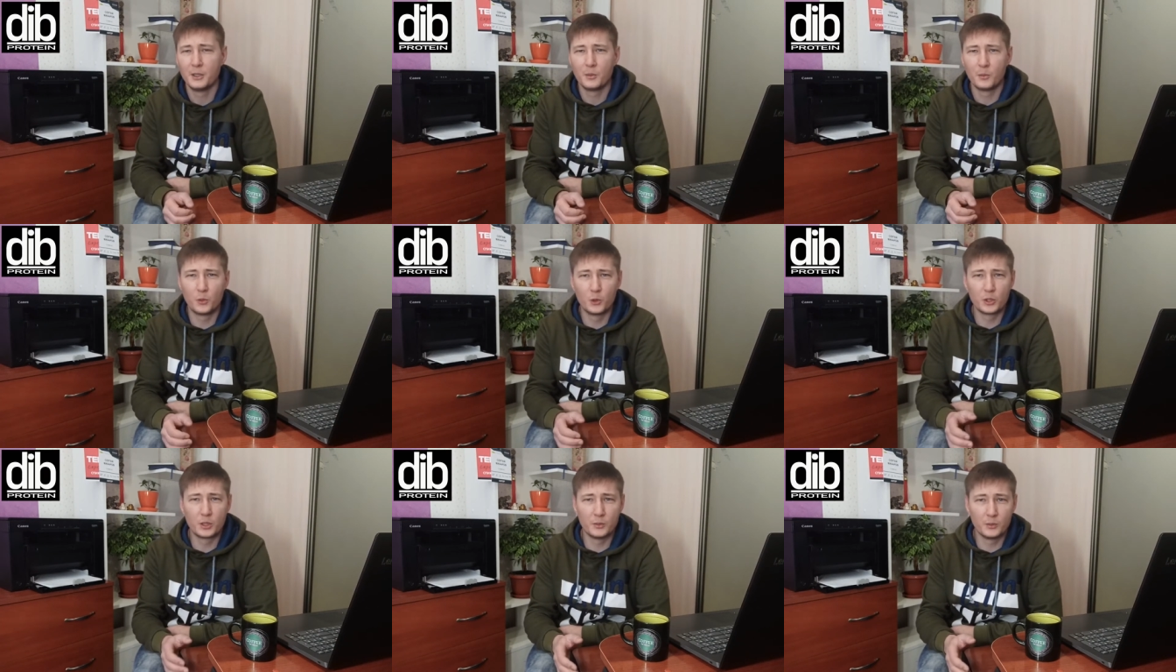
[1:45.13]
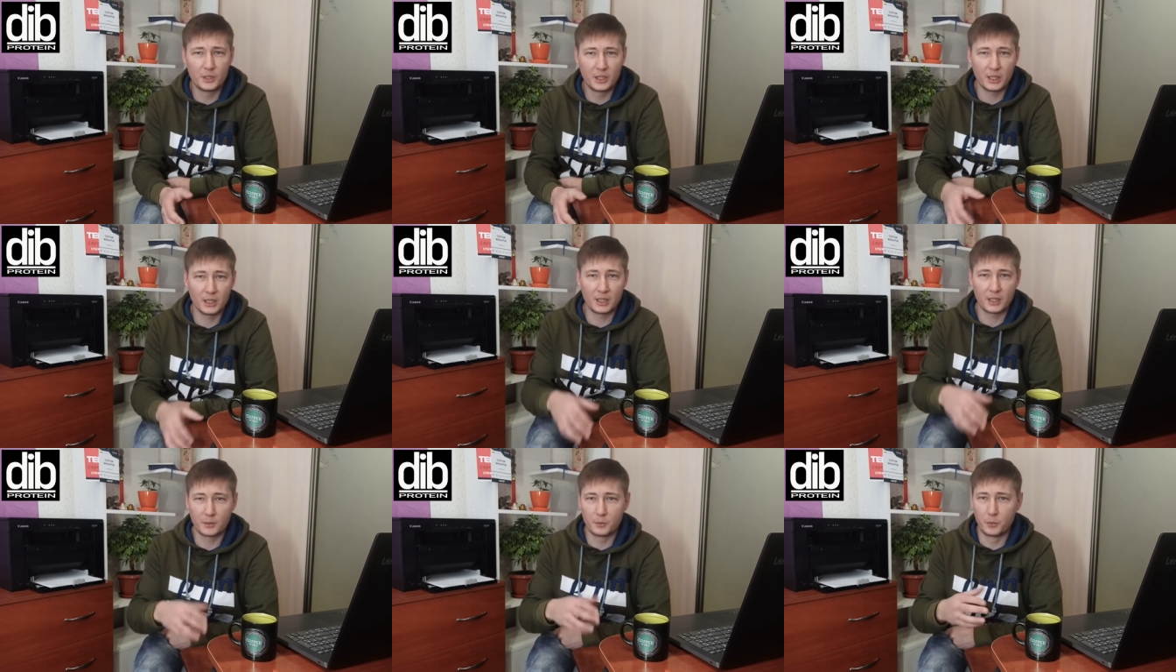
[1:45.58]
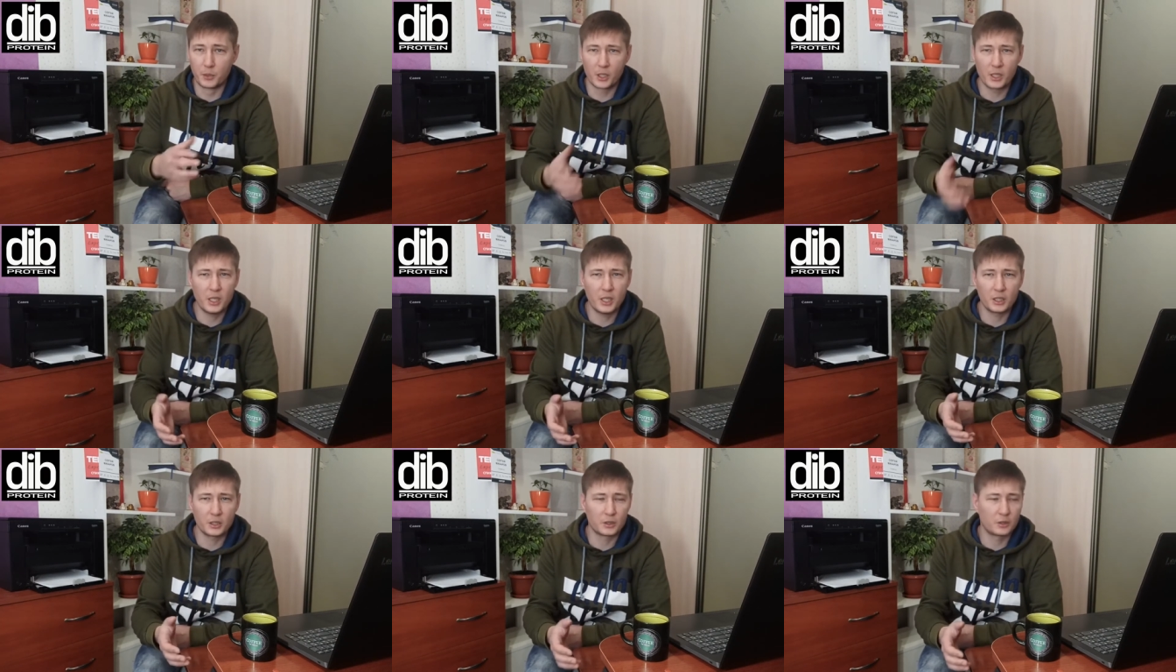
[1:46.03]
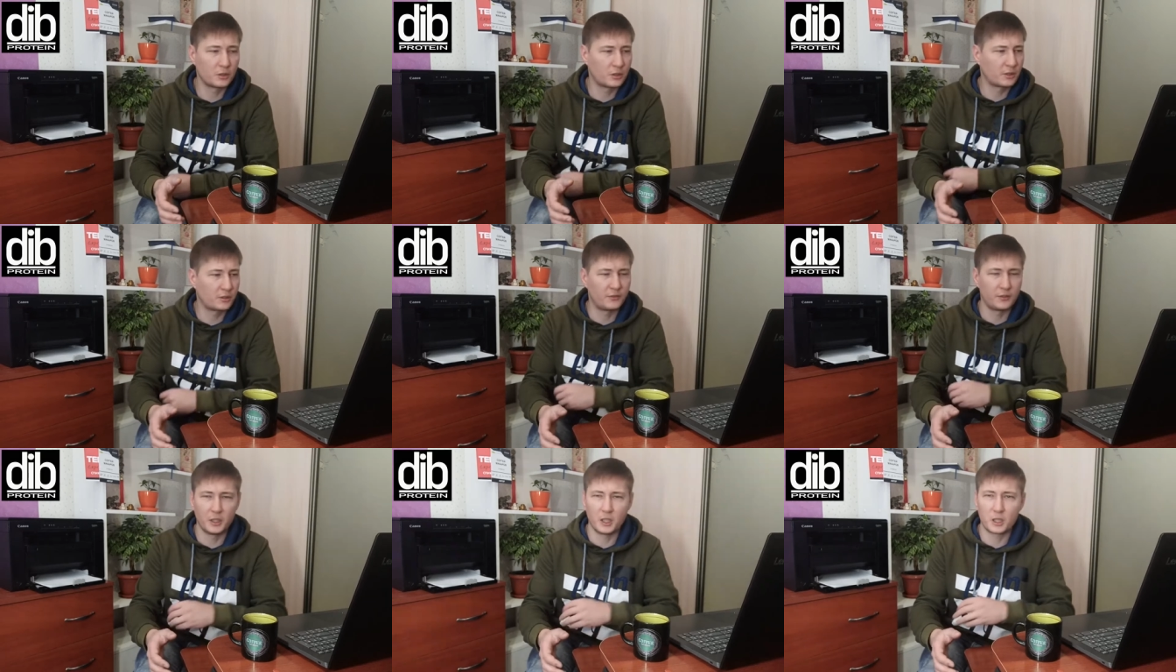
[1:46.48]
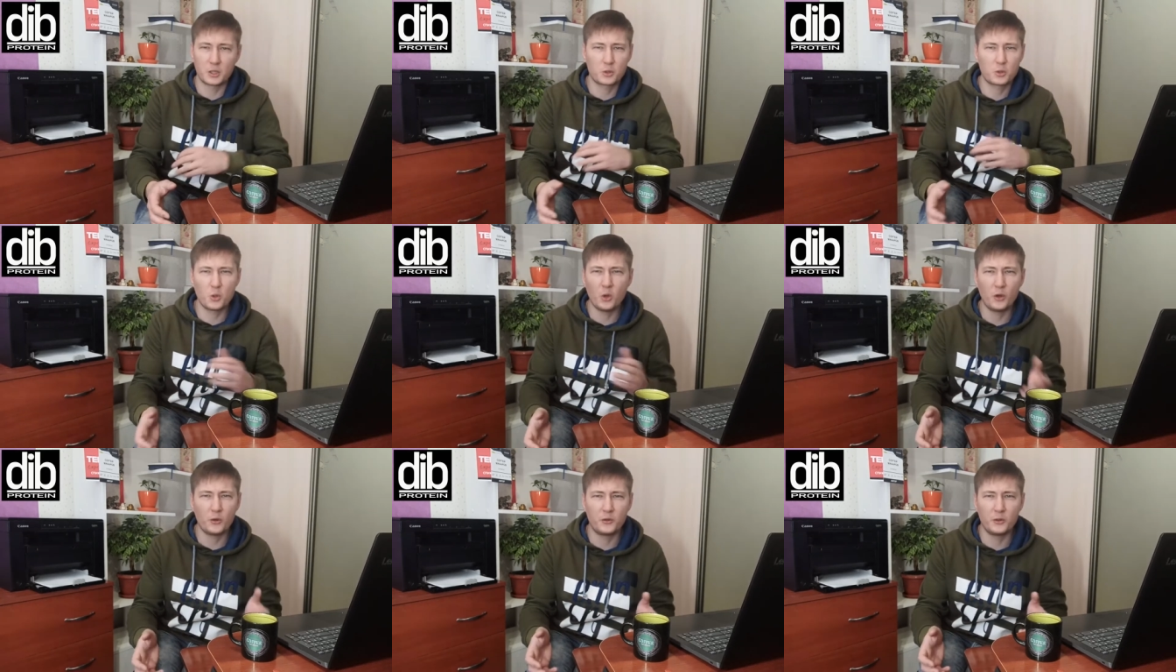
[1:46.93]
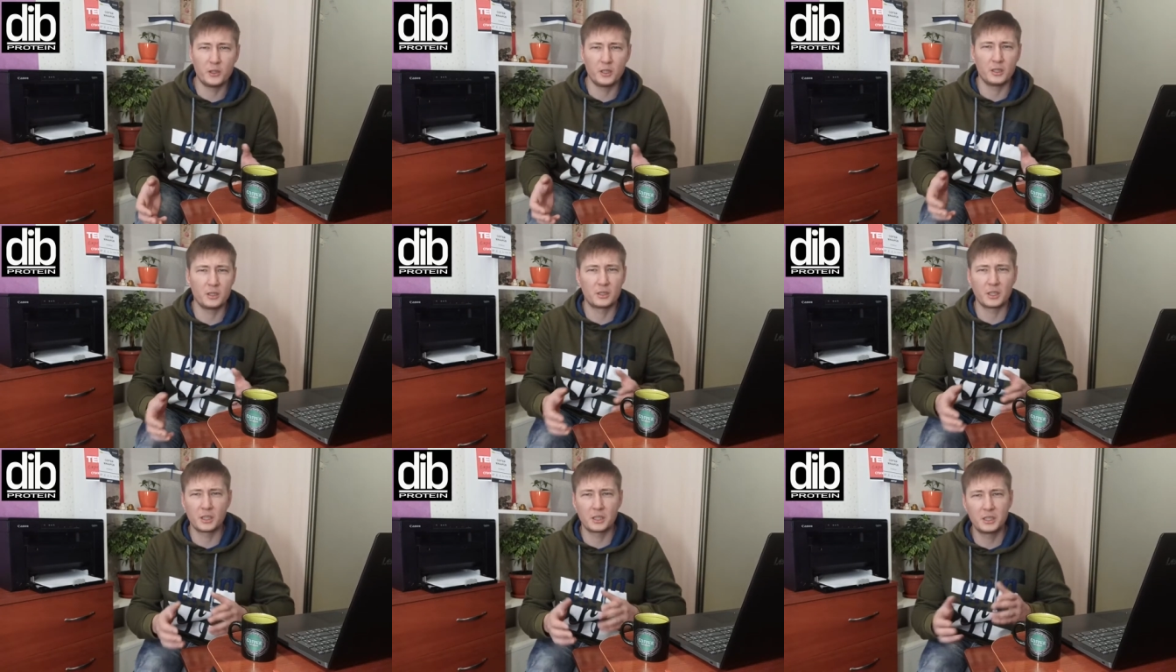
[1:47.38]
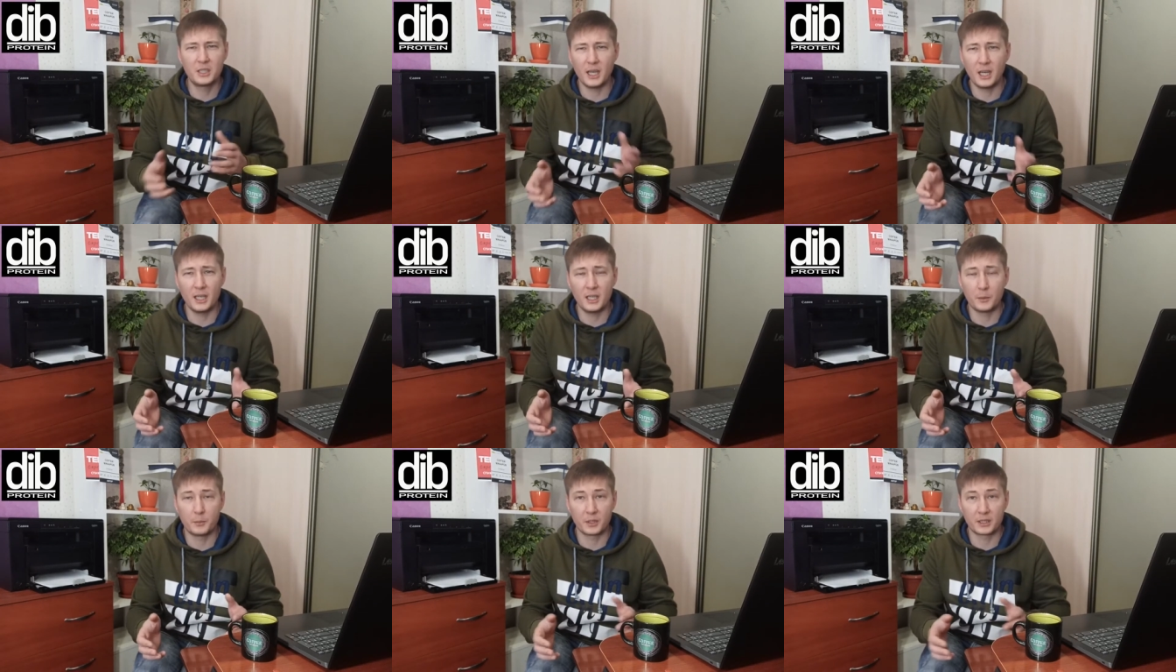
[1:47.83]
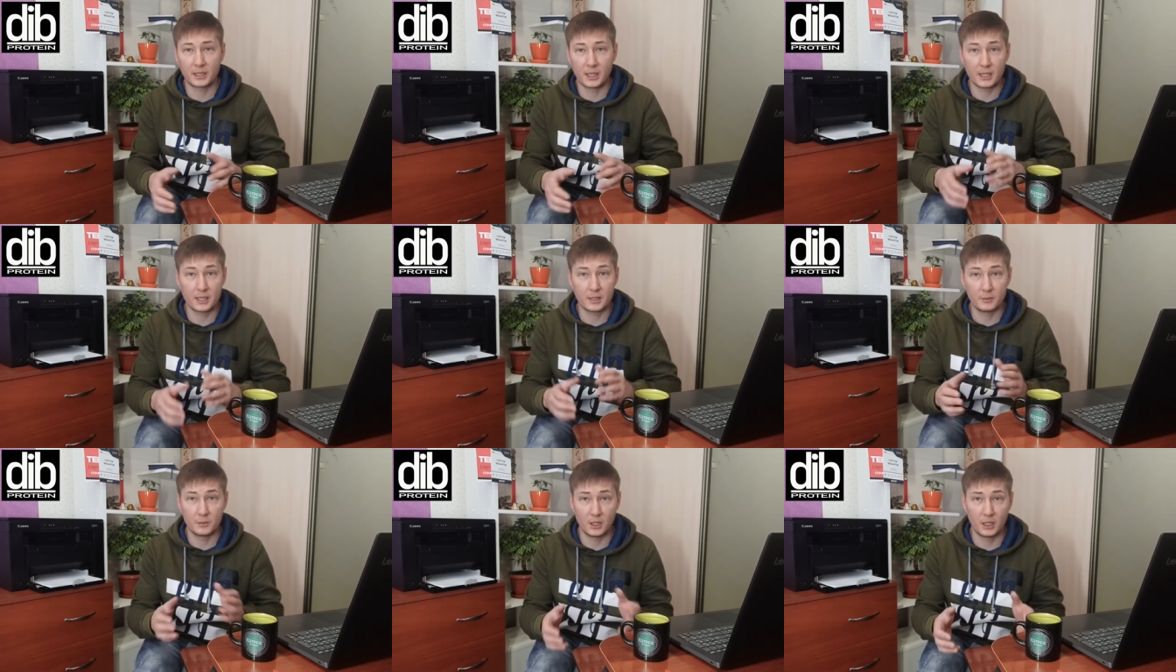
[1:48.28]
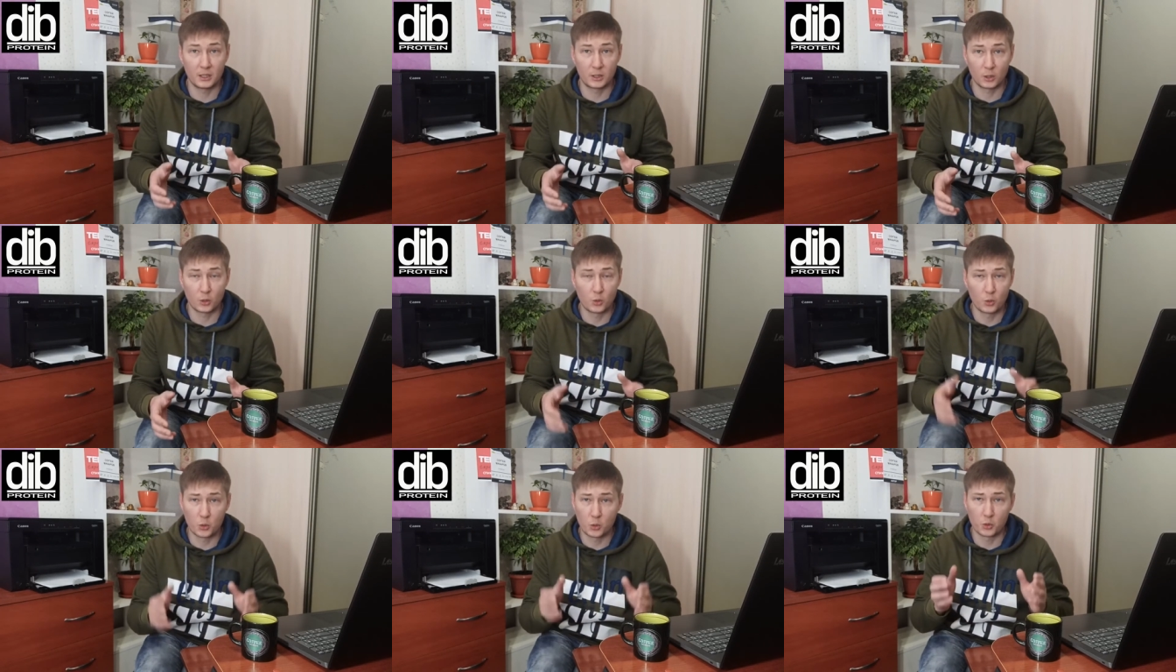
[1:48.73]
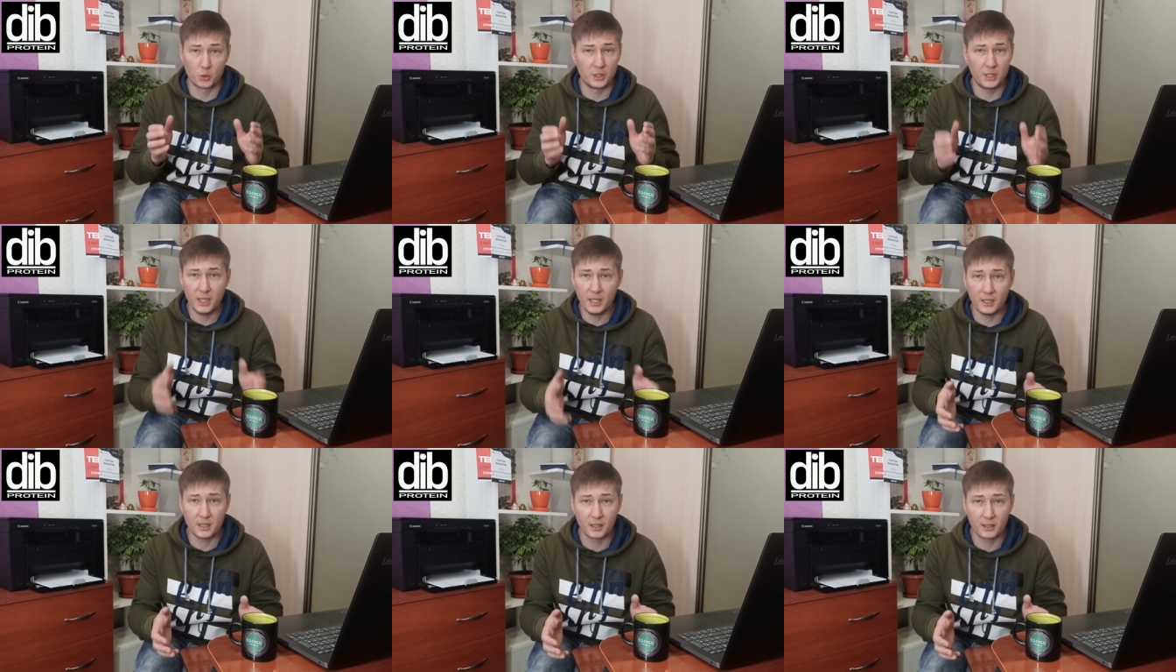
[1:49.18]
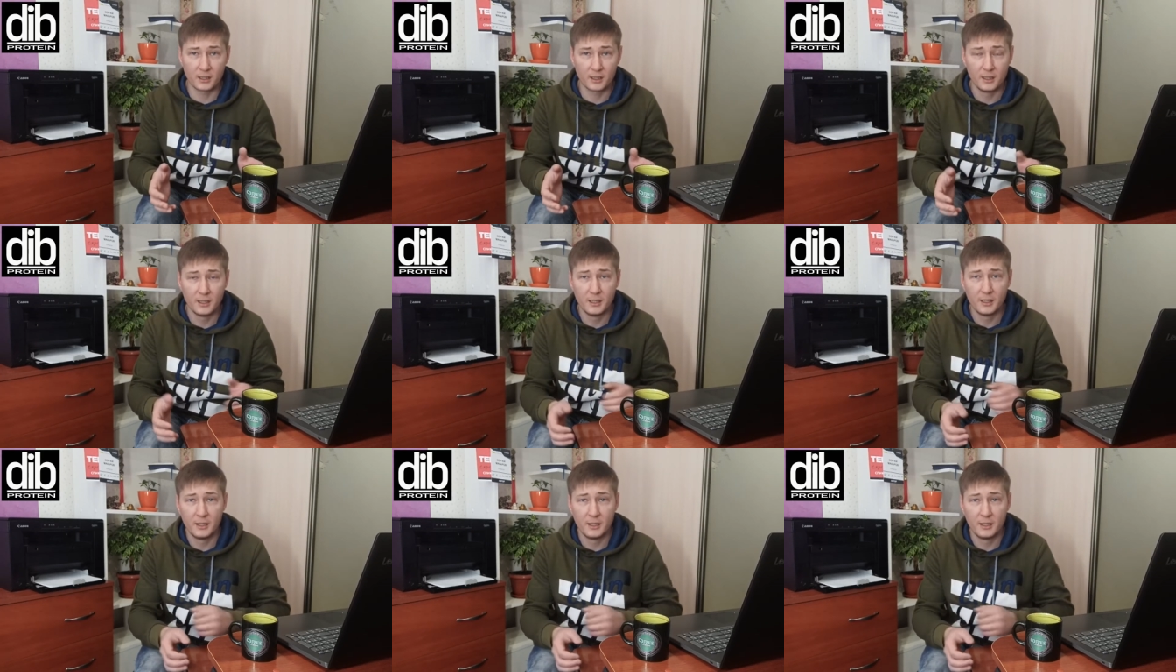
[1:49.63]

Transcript: будем делать бренд с философией и так далее, потратим на это кучу денег,